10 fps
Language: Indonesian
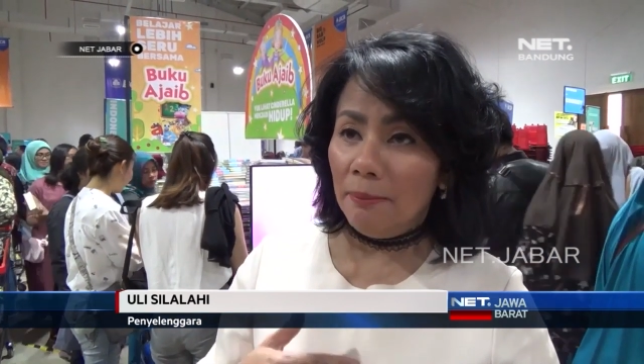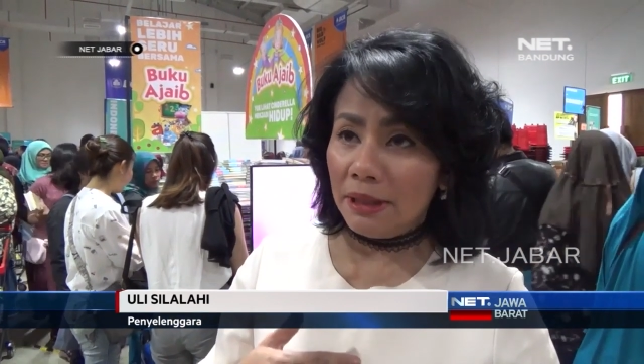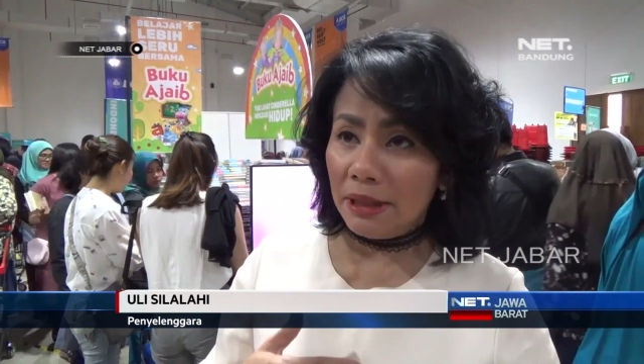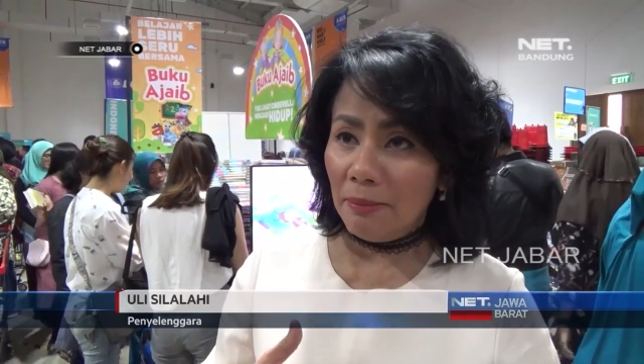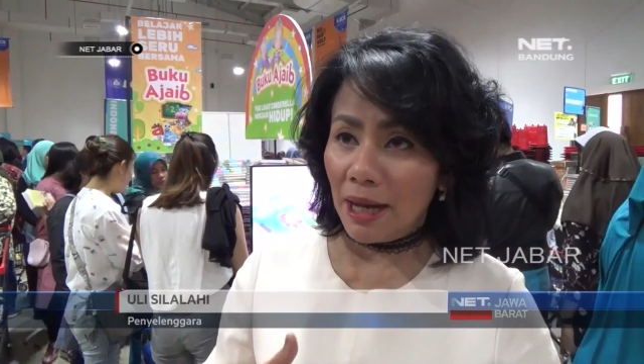
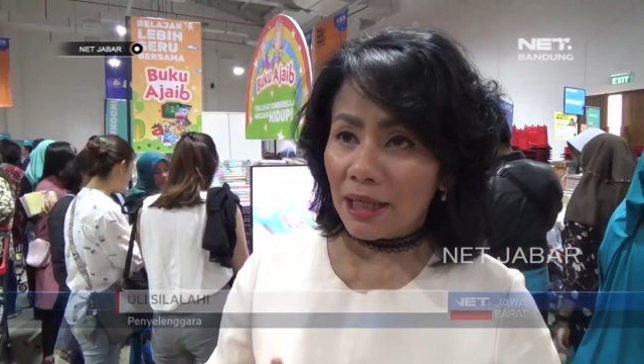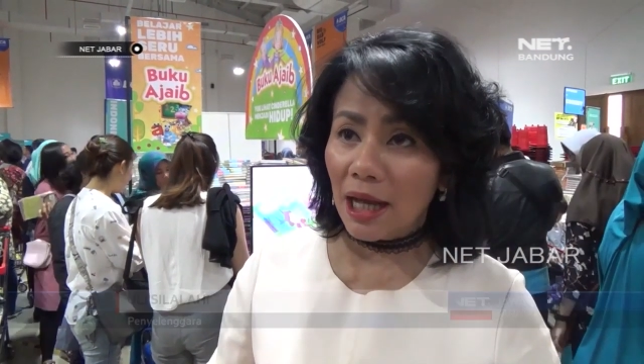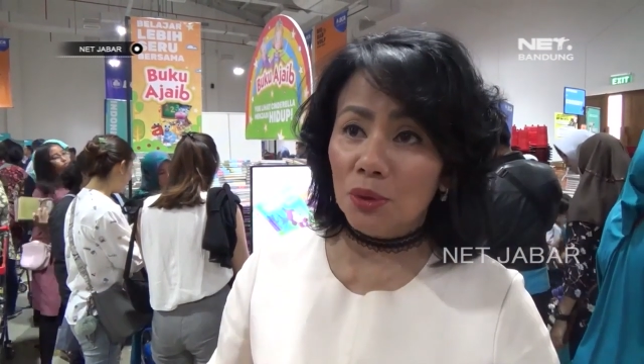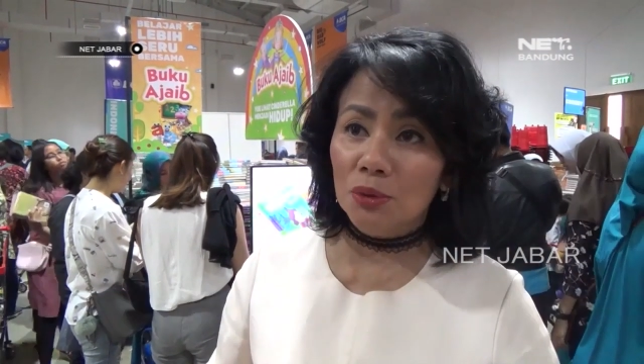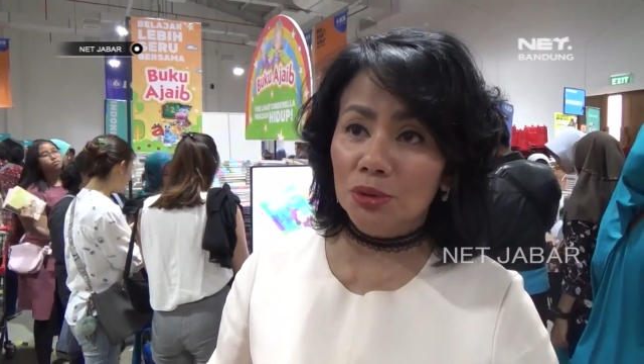
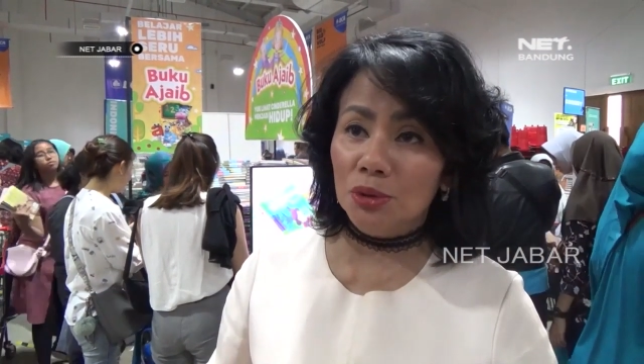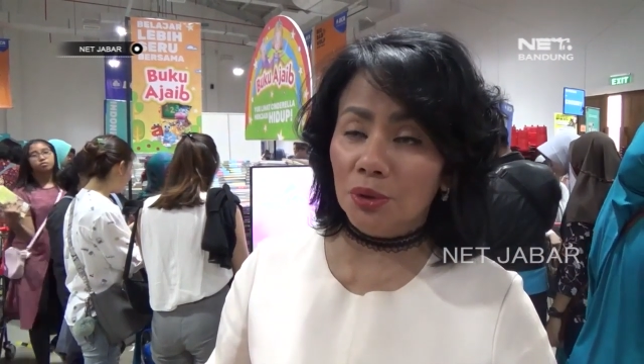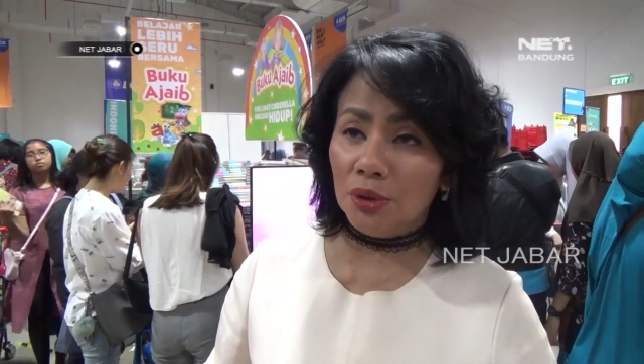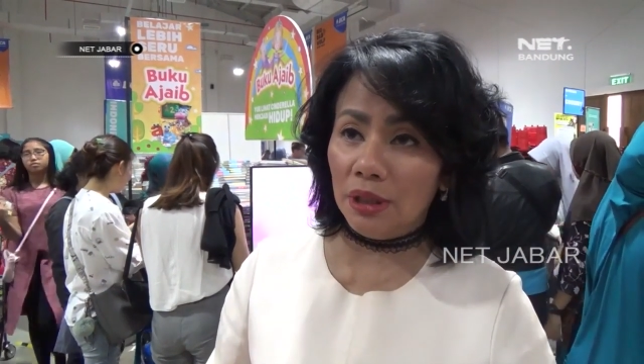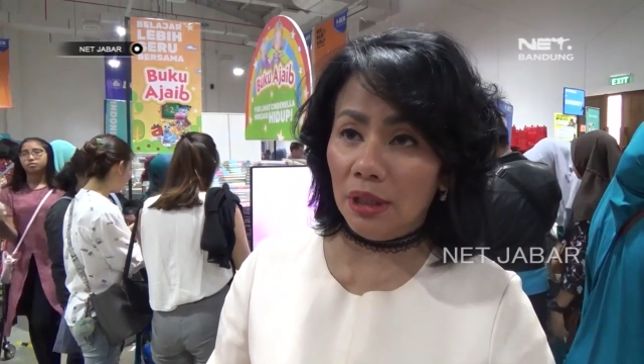menyebarkan untuk
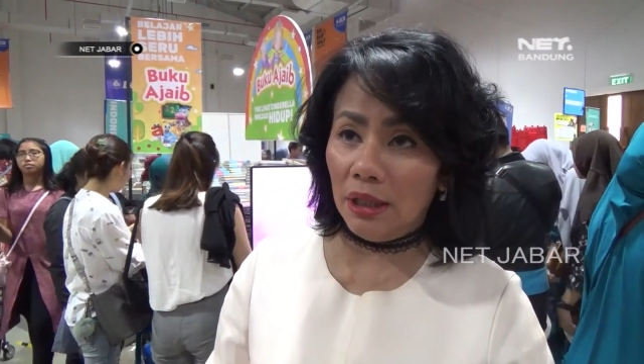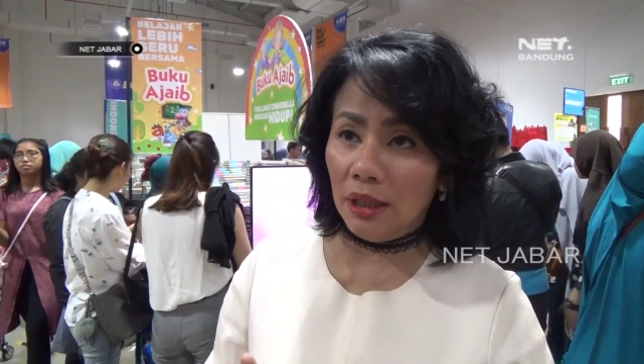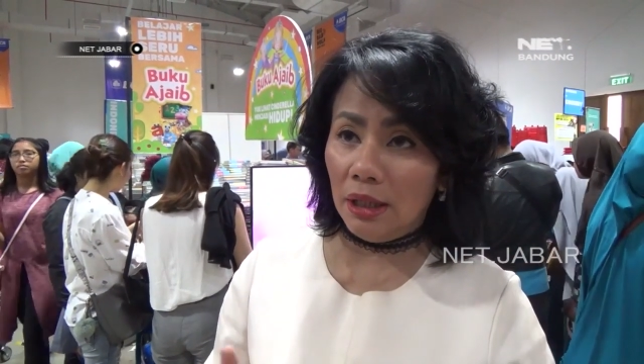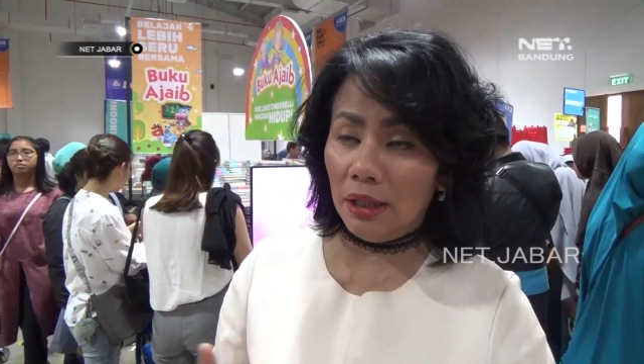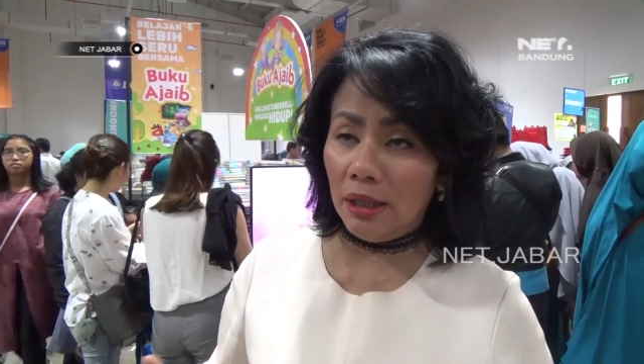
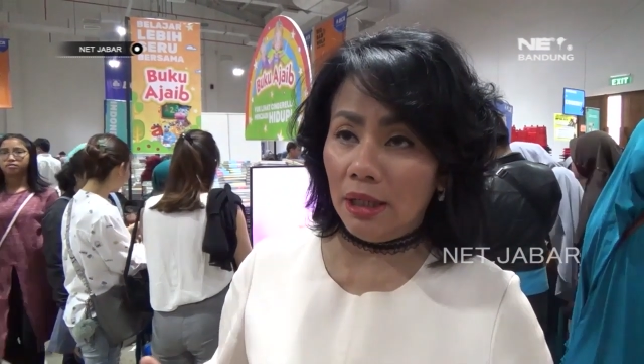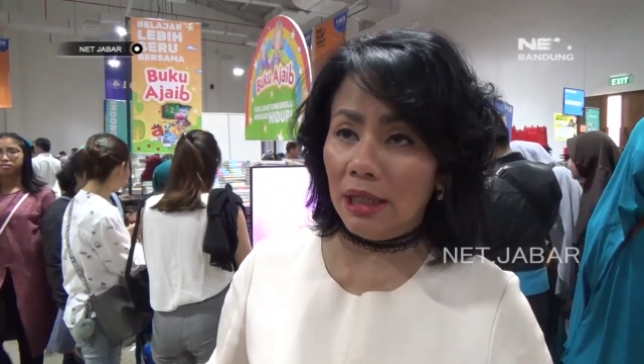uh,